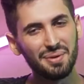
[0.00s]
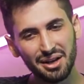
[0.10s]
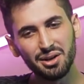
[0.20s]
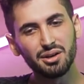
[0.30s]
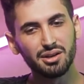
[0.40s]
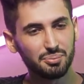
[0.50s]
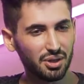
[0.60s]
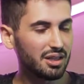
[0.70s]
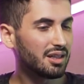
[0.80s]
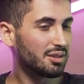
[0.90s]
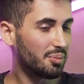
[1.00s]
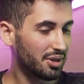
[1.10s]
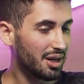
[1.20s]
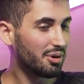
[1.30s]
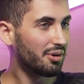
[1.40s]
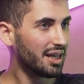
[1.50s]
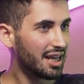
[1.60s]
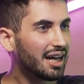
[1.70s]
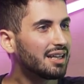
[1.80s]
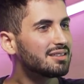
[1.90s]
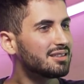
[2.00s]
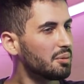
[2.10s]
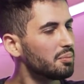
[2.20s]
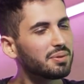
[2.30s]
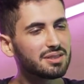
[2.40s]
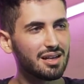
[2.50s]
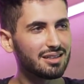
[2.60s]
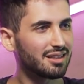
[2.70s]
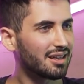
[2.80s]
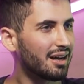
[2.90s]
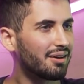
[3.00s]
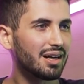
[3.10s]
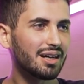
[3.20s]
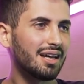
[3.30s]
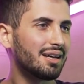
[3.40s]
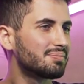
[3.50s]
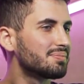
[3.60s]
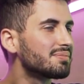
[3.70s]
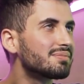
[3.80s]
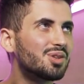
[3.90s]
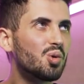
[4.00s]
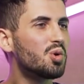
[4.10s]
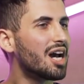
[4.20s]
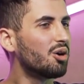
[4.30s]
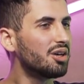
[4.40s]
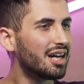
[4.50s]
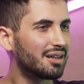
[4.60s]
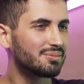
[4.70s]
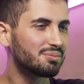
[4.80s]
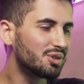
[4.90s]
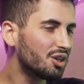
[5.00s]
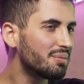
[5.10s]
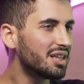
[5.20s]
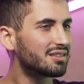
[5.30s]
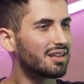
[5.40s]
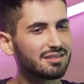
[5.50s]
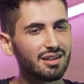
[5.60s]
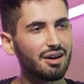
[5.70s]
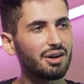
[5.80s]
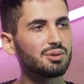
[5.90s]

pero ponerle que nos poníamos a bailar y siempre se le acercaba cada una hora, una hora y media se le acercaba